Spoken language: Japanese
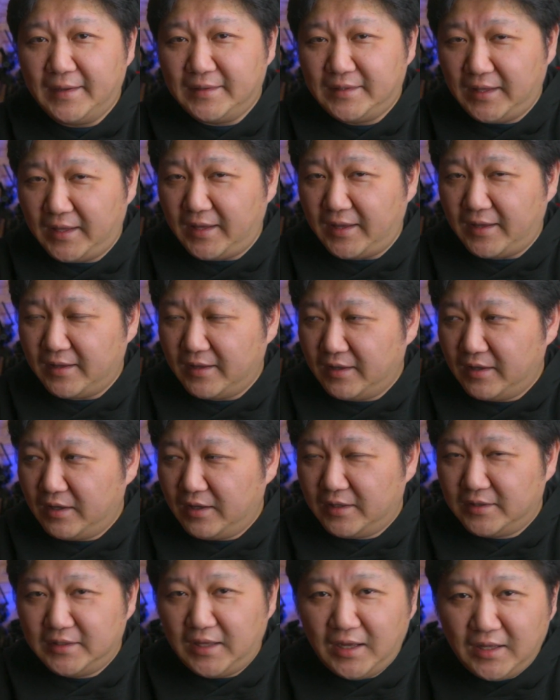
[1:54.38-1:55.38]
で、
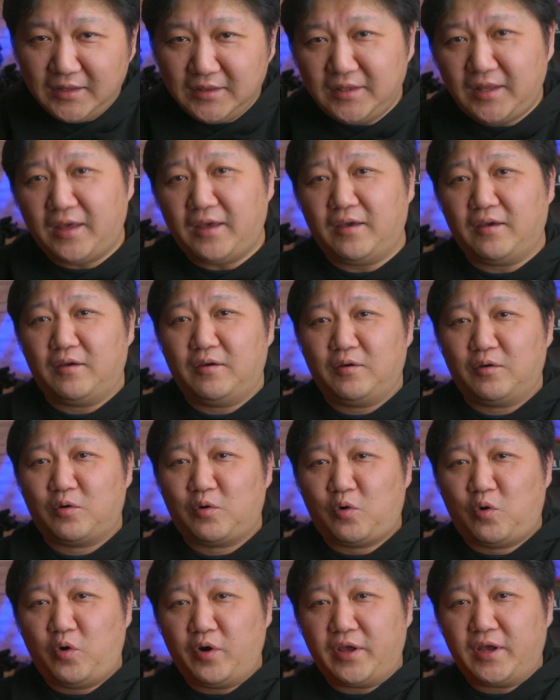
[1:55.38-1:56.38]
なんで
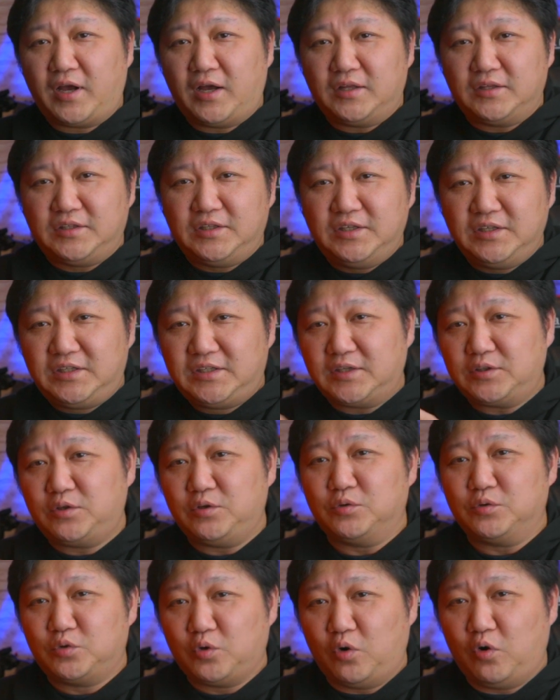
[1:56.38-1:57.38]
これが人気か
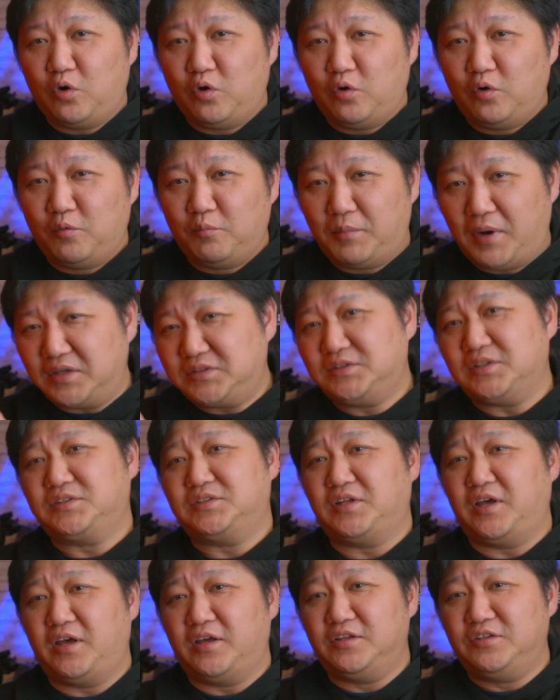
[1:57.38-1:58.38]
というと、まずで
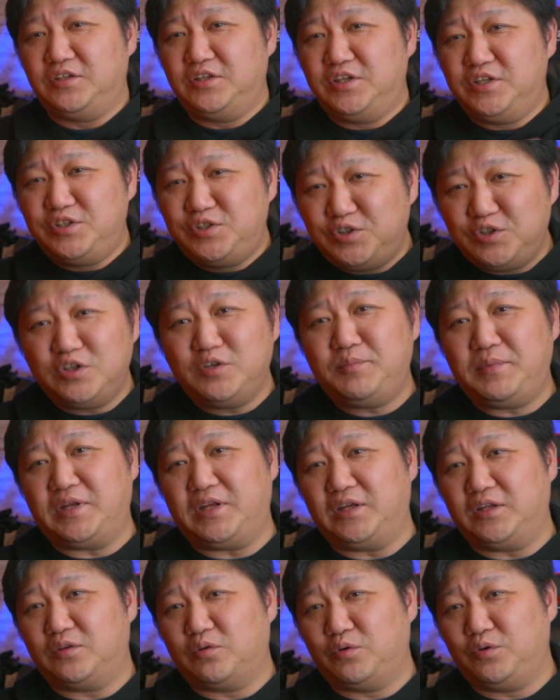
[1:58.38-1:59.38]
すね、
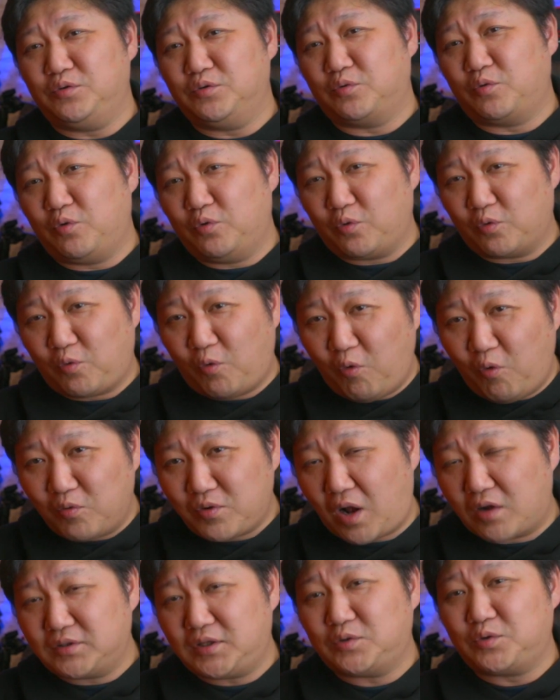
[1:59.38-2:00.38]
20mm というこの
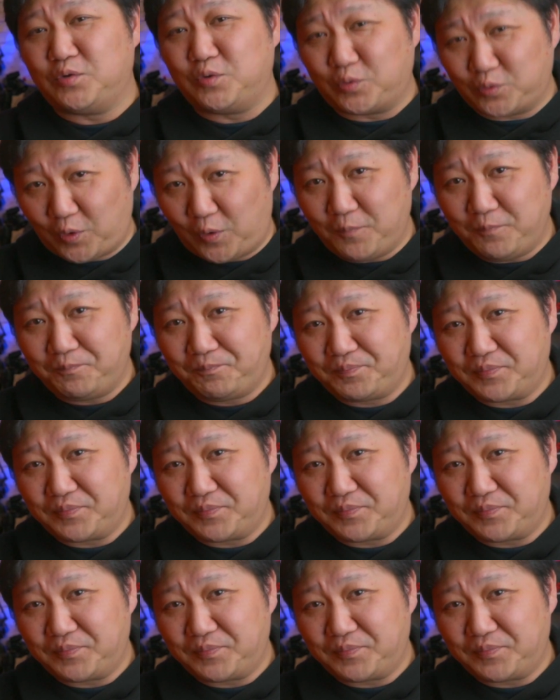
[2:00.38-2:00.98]
広角だということ。